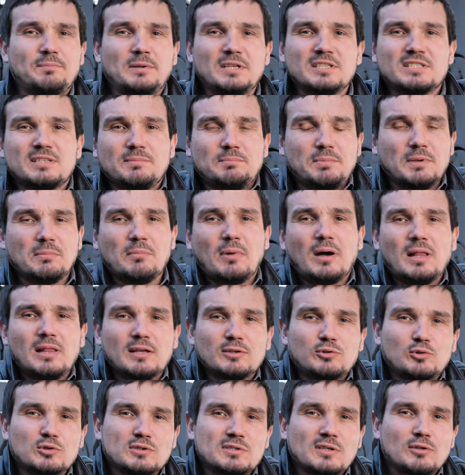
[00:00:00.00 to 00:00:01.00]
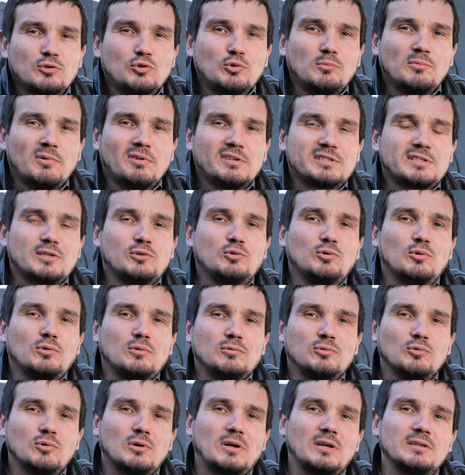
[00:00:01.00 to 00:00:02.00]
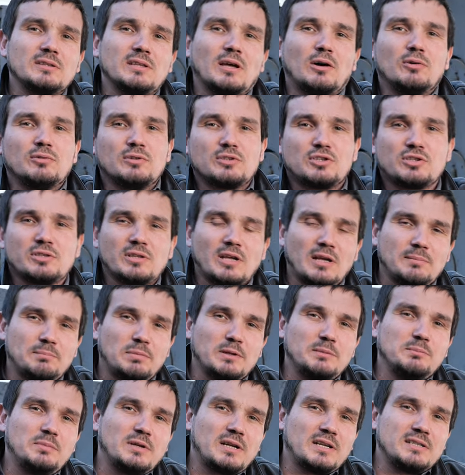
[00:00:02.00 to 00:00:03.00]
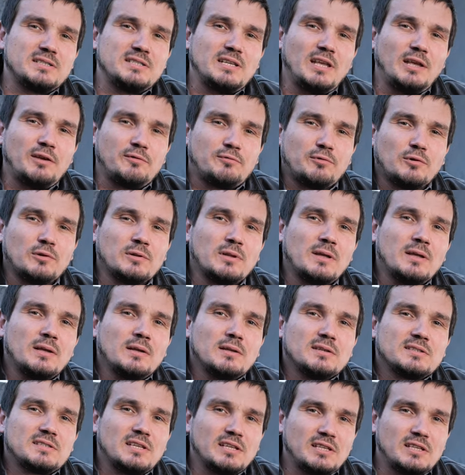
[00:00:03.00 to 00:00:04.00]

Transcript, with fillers: в принципе мало кто задумывался, но, но когда он начинает подбирать сейф, он с